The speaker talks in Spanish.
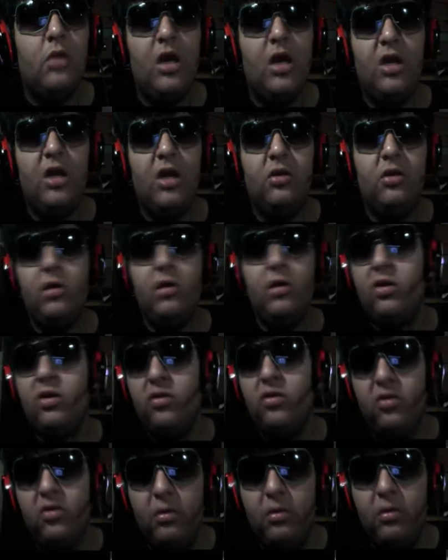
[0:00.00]
ah, eso que
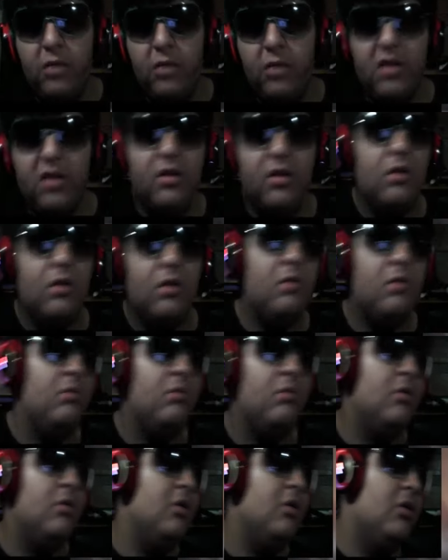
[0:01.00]
sos un imbécil.
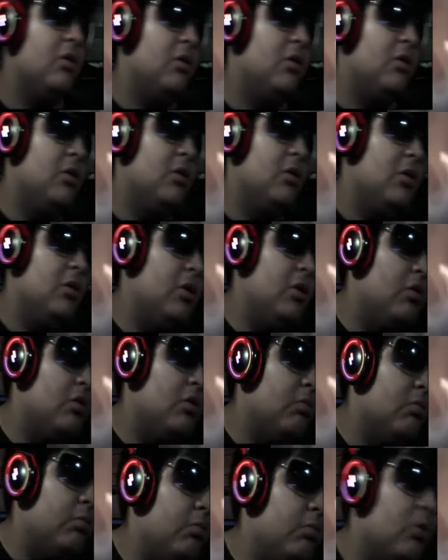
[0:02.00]

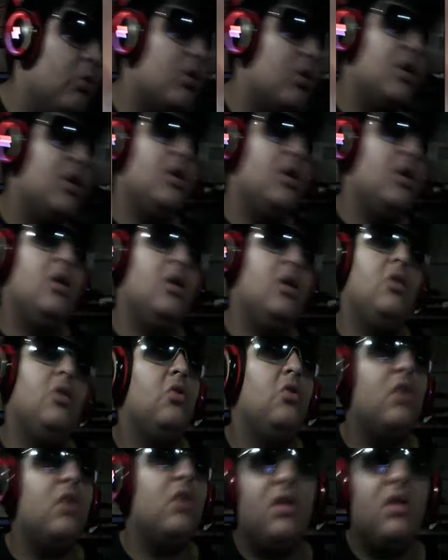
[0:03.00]
Y porque
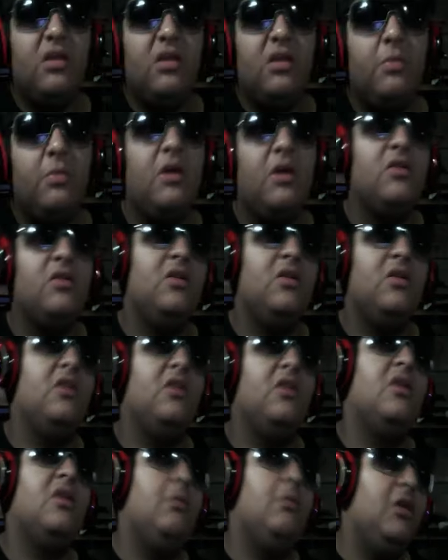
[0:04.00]
no querés separarte de
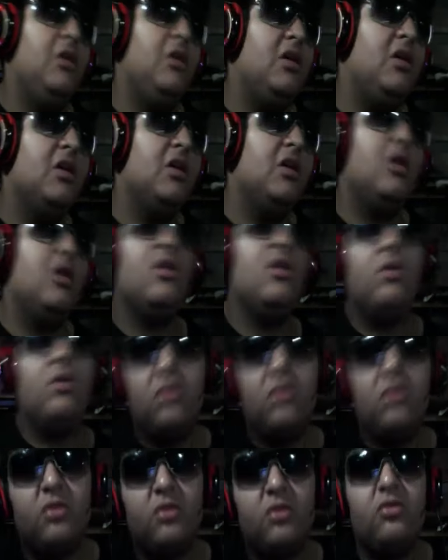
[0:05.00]
esta mina que se
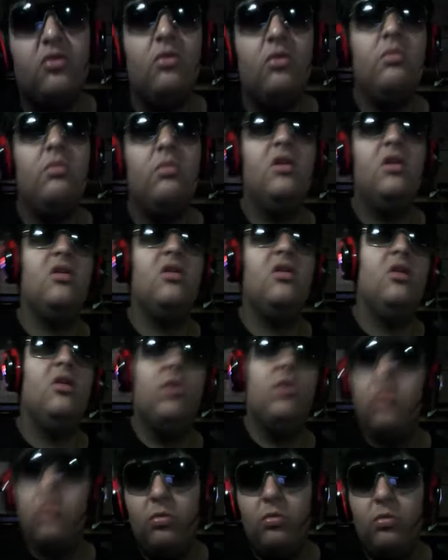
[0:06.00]
coge a otros hombres
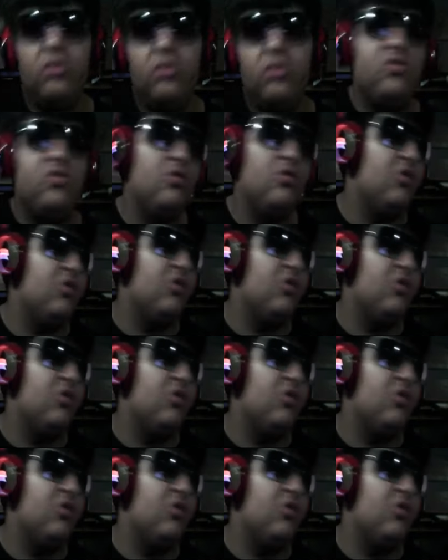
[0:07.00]
y no con vos,